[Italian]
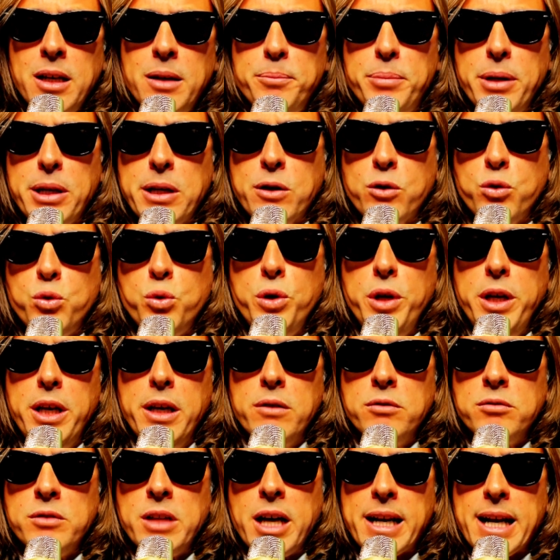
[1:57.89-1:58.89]
per
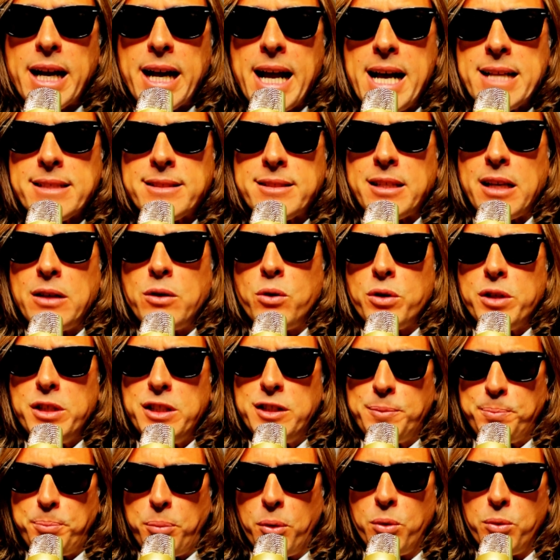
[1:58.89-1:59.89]
cui una ragazza non
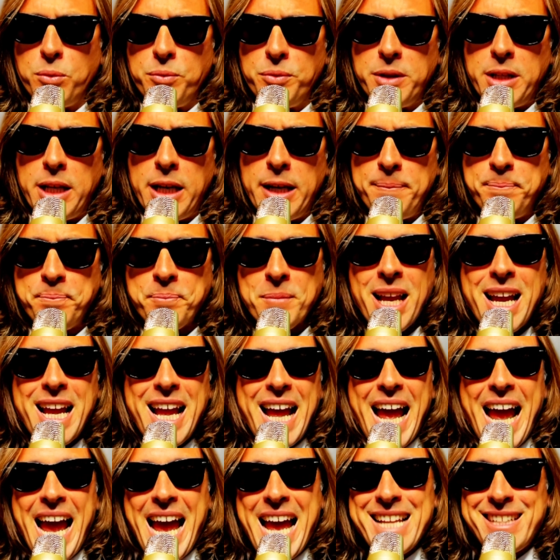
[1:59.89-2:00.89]
risponde.
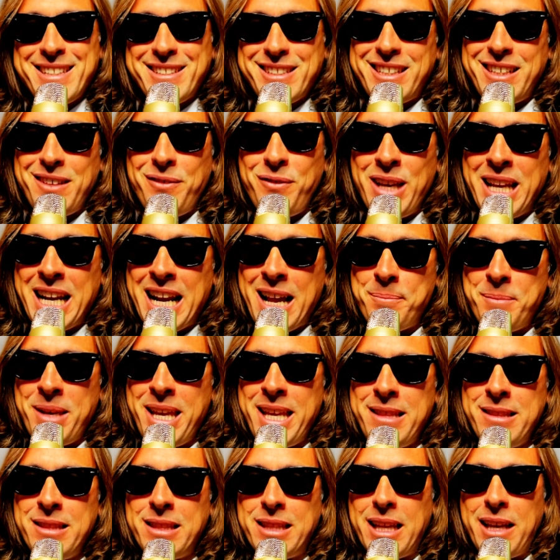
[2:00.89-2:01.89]
È
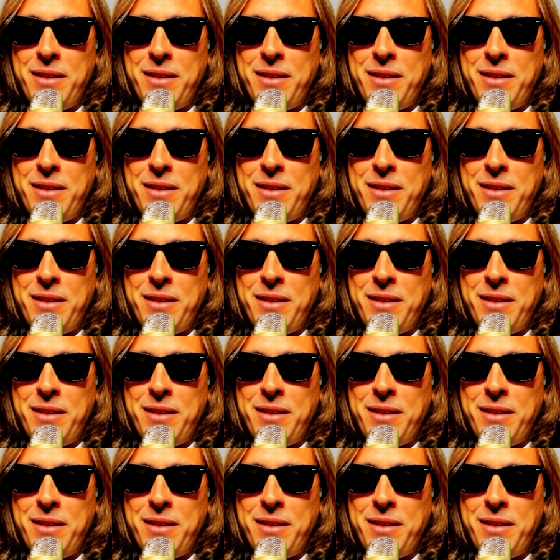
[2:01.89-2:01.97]
severamente